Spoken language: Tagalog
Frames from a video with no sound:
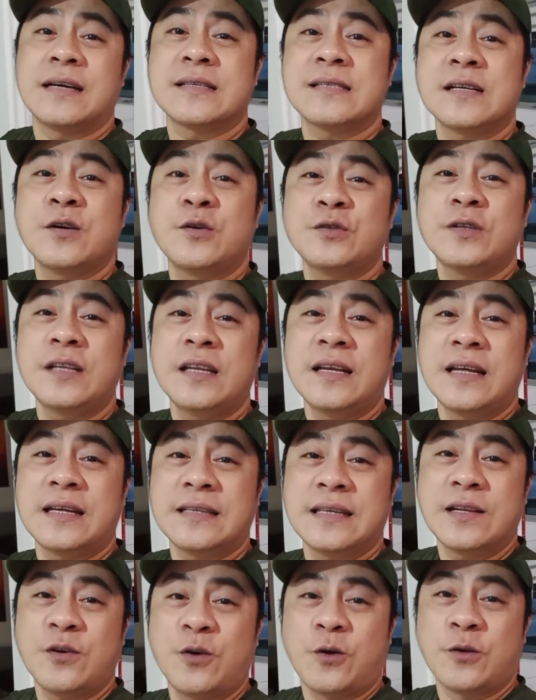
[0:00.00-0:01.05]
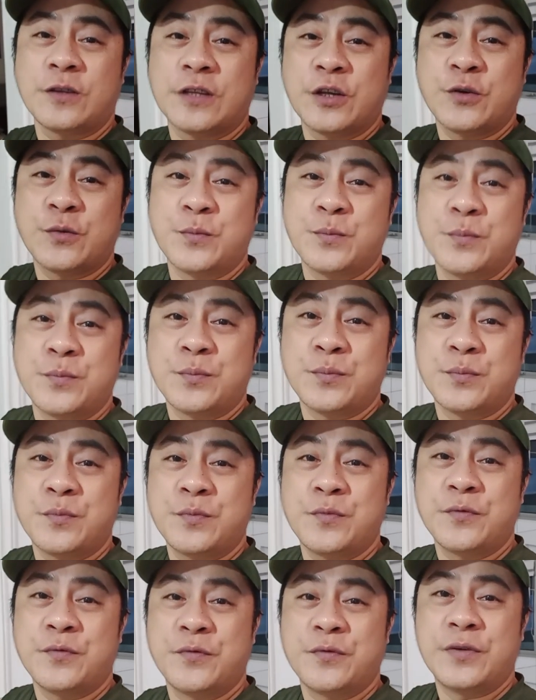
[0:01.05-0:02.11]
Uh, sagutin na natin ng konti
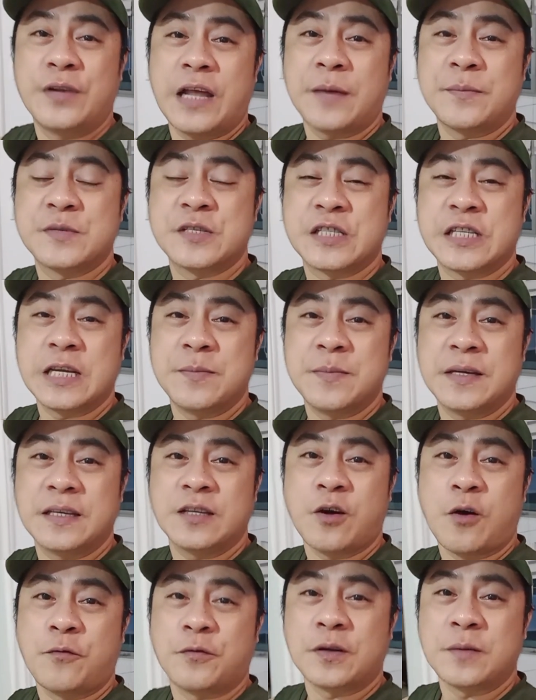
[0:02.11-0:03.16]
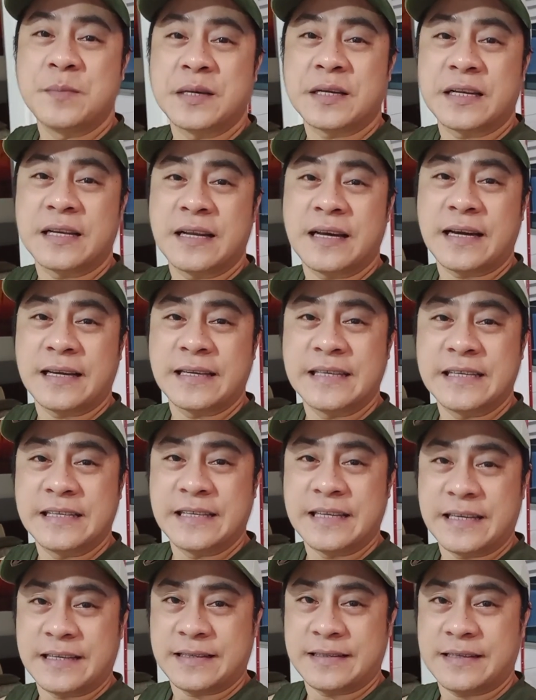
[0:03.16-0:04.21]
yung live streaming ni Offer Mirna
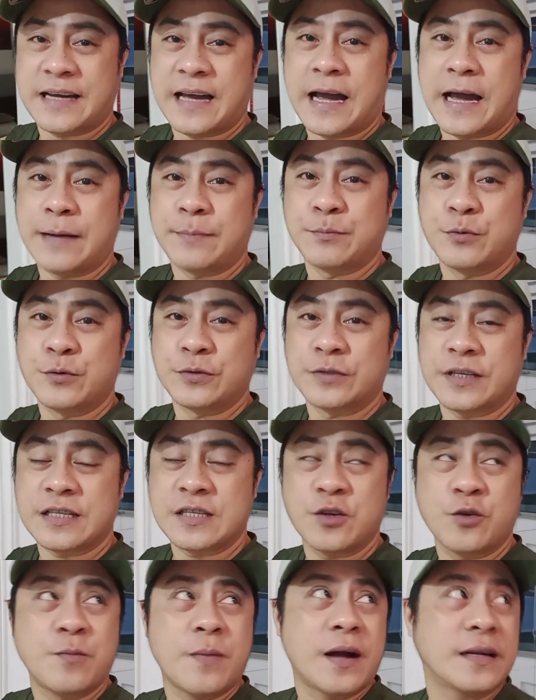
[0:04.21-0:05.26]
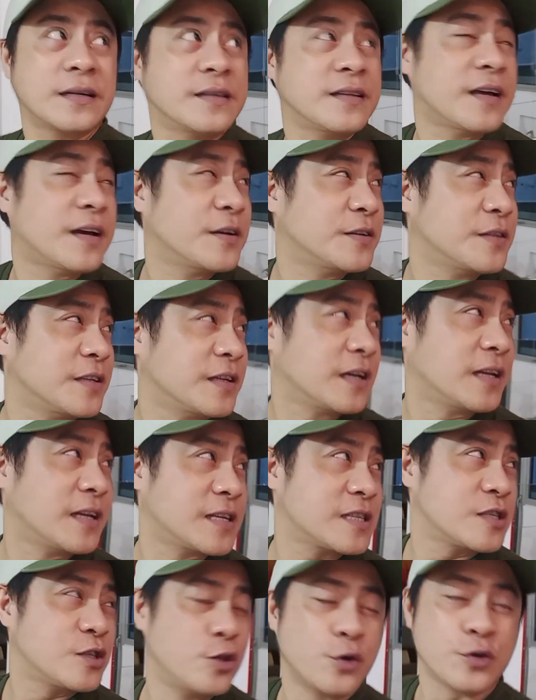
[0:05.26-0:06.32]
kanina, kahapon, kasi umaga na ngayon eh,
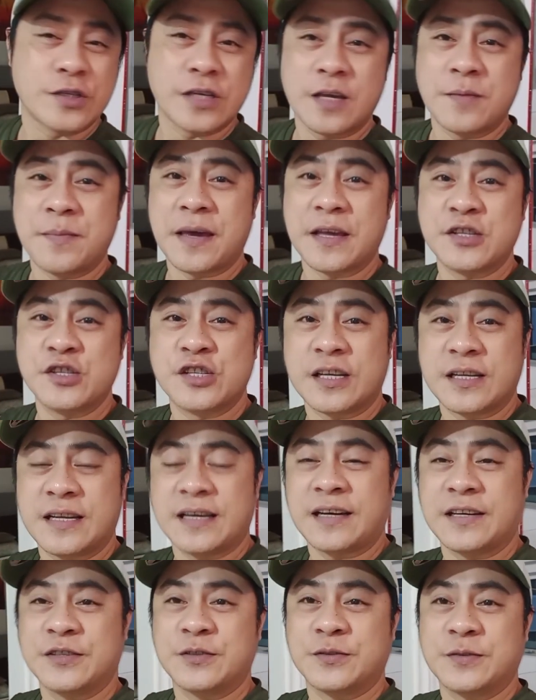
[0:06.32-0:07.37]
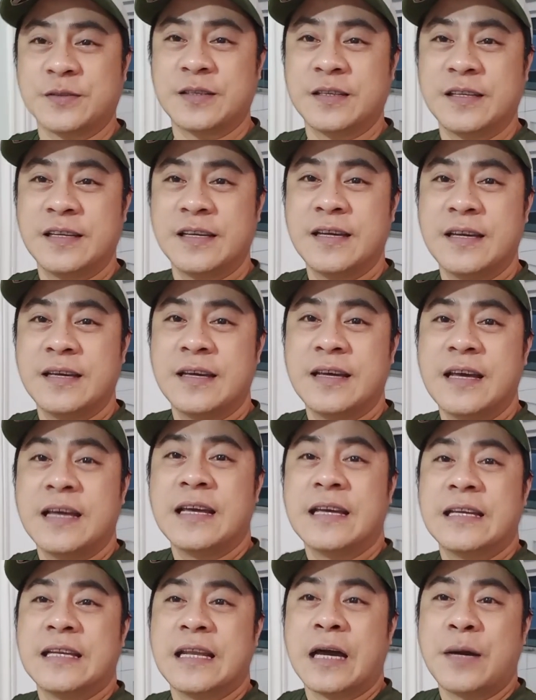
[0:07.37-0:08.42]
alas 12.30 na ngayon,
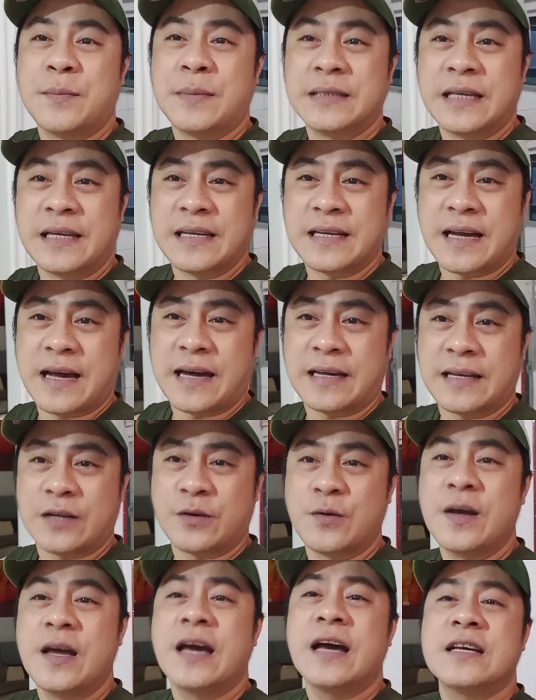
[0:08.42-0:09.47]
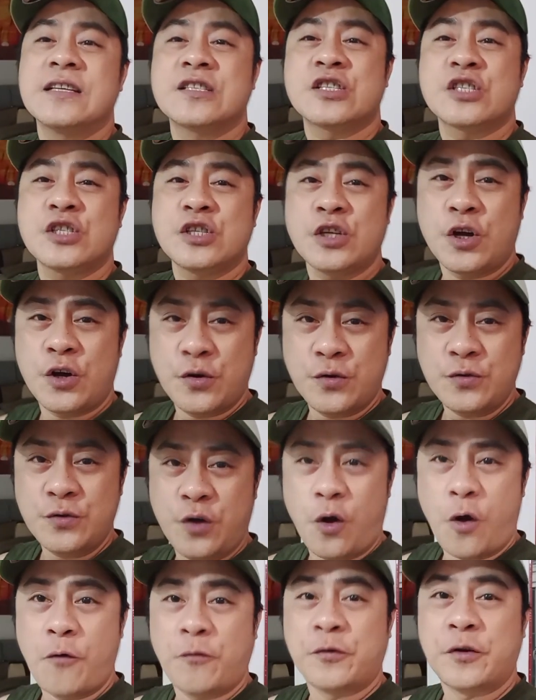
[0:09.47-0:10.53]
ng madaling araw.
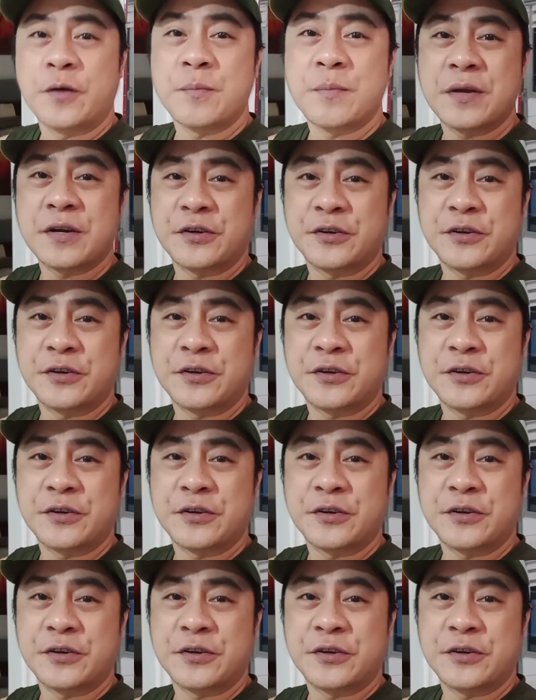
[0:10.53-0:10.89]
So, Offer